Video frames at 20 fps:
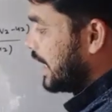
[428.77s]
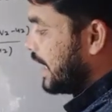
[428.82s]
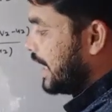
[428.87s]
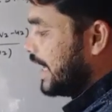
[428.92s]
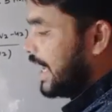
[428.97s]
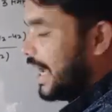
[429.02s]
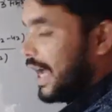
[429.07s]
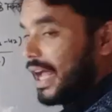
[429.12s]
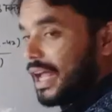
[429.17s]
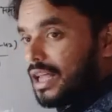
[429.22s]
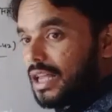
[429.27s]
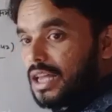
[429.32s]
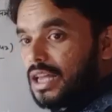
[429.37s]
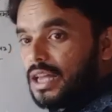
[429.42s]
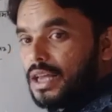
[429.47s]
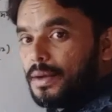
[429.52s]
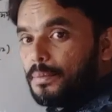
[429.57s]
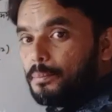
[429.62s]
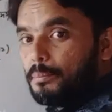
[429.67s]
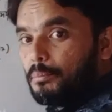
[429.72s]
आगे लग गया
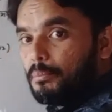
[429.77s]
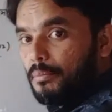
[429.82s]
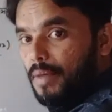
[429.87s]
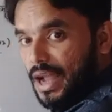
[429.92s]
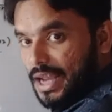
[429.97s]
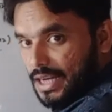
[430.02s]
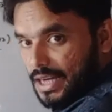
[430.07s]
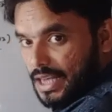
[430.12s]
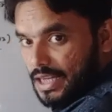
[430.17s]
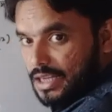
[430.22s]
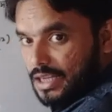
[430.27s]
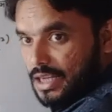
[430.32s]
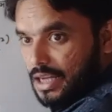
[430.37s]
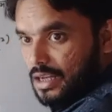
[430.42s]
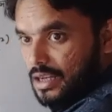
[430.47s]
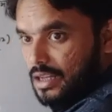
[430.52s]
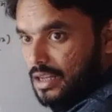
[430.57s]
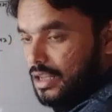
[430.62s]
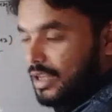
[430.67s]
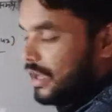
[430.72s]
माइनस
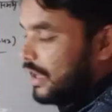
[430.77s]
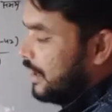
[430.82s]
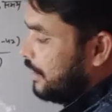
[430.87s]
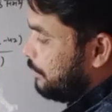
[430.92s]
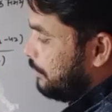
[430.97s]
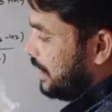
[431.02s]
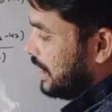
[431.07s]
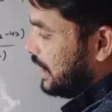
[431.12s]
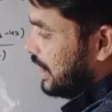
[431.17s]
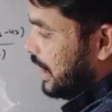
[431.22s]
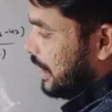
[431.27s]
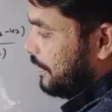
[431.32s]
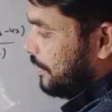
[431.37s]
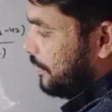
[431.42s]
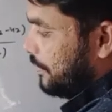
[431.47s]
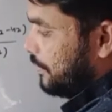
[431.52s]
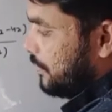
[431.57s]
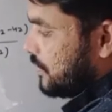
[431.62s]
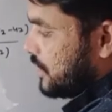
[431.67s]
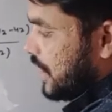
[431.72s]
का
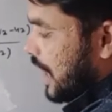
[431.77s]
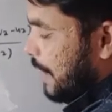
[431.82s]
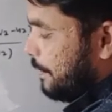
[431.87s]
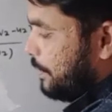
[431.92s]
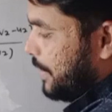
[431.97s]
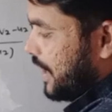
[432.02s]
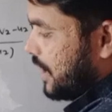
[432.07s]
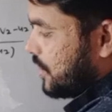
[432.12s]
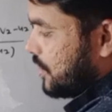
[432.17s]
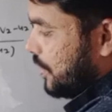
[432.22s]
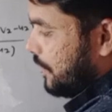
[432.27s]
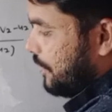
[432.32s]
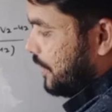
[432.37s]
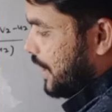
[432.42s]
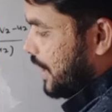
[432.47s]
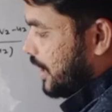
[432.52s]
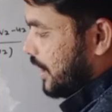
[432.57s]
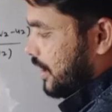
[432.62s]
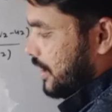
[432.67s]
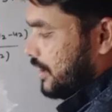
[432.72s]
मतलब सापेक्ष
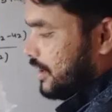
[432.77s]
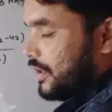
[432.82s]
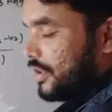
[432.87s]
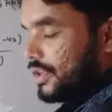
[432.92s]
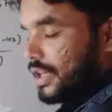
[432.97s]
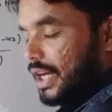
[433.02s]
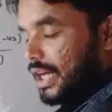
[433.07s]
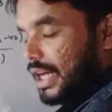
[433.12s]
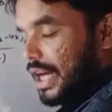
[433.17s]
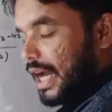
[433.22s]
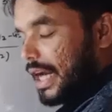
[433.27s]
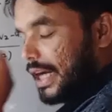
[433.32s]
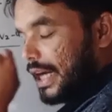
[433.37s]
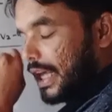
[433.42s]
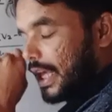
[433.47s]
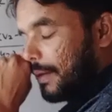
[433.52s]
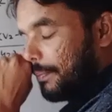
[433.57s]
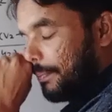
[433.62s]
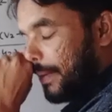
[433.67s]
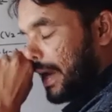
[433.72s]
वेग
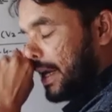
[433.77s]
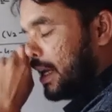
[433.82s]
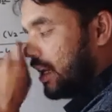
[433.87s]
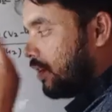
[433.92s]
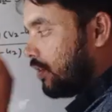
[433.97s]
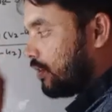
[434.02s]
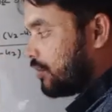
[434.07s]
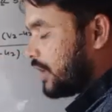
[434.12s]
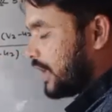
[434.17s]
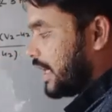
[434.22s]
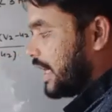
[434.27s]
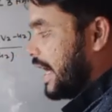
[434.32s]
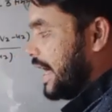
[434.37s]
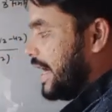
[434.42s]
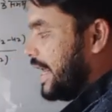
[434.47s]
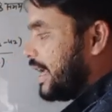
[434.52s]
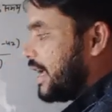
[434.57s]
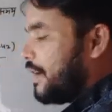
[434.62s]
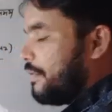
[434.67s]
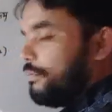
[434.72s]
टकराने के पहले और
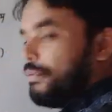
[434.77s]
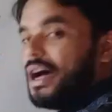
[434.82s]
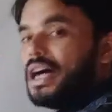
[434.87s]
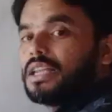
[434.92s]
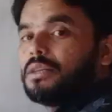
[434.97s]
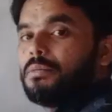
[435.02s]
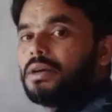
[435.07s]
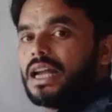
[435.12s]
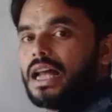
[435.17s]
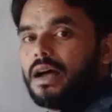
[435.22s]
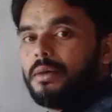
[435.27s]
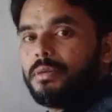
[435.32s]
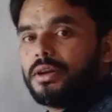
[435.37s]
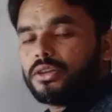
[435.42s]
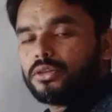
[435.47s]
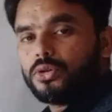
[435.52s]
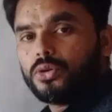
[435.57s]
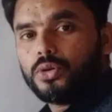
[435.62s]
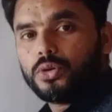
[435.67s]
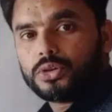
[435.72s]
टकराने के बाद
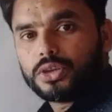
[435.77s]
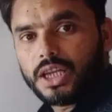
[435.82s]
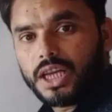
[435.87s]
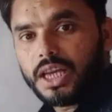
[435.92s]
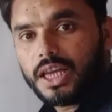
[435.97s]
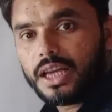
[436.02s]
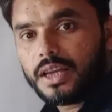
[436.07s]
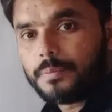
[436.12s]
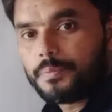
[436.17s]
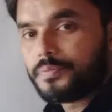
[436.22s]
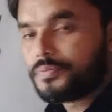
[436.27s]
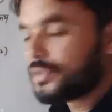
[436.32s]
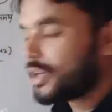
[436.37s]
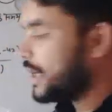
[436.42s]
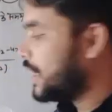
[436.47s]
बराबर तो होते हैं